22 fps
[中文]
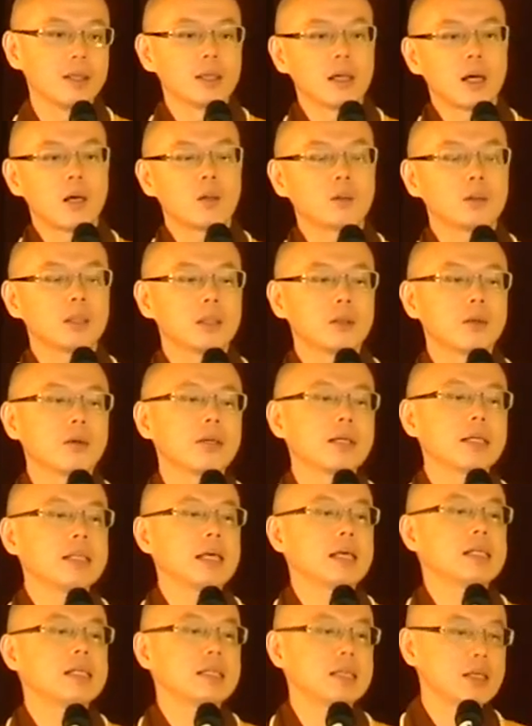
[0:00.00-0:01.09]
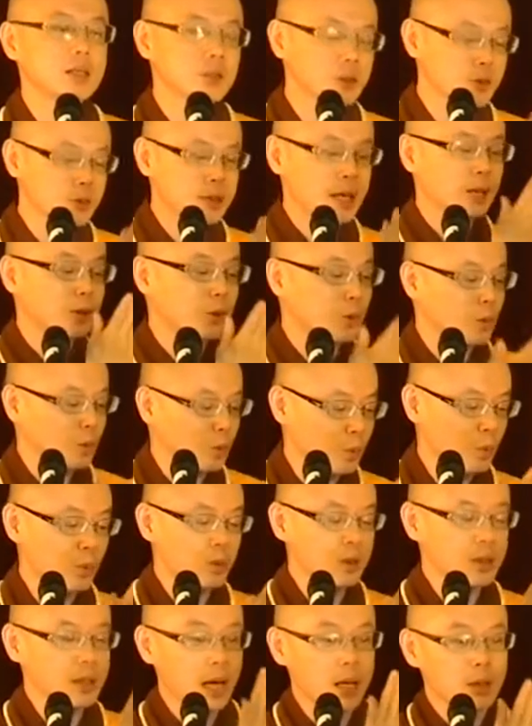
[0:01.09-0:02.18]
然后呢，有一个年轻人就在
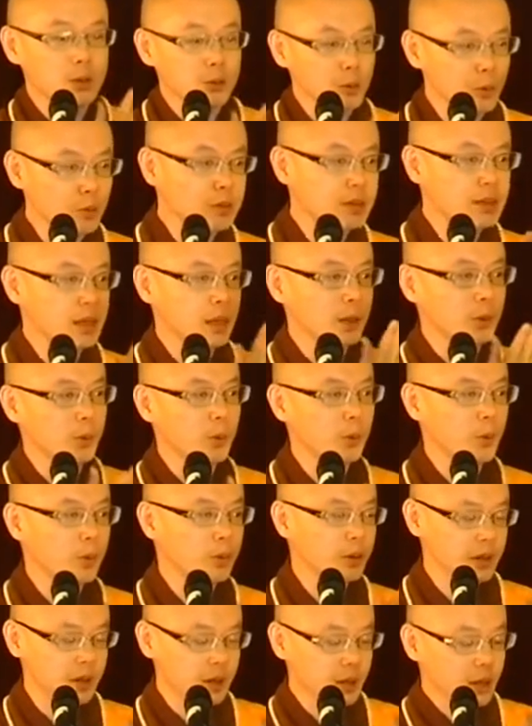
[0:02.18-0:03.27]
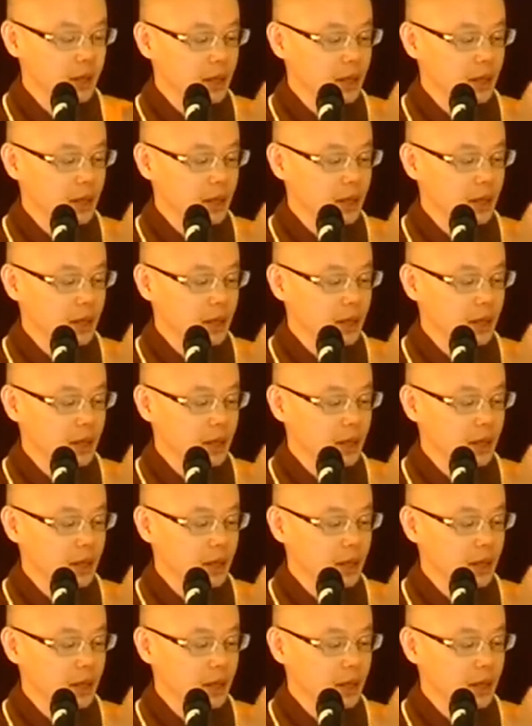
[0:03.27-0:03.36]
读《掌中解脱论》，